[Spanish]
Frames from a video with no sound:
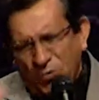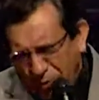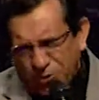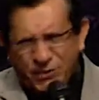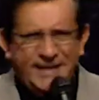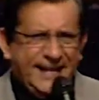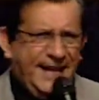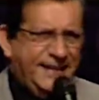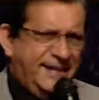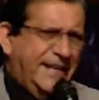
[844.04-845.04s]
con mucho
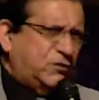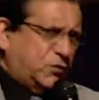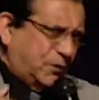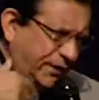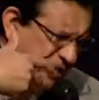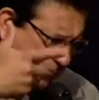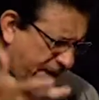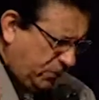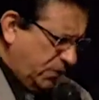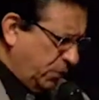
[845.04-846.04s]
detalle
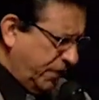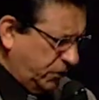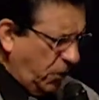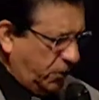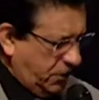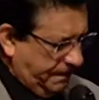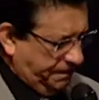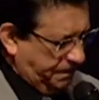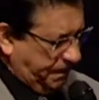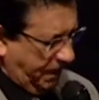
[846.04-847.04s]
respecto a su retorno.
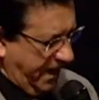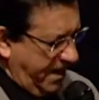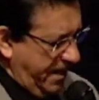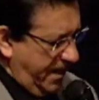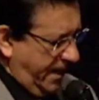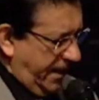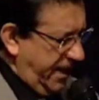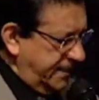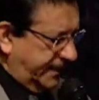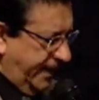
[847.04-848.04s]

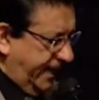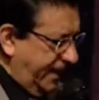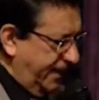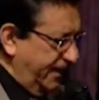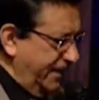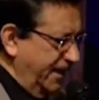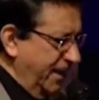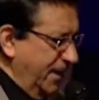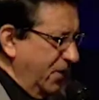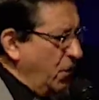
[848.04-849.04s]
Este
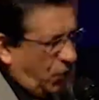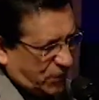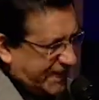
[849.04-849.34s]
no nos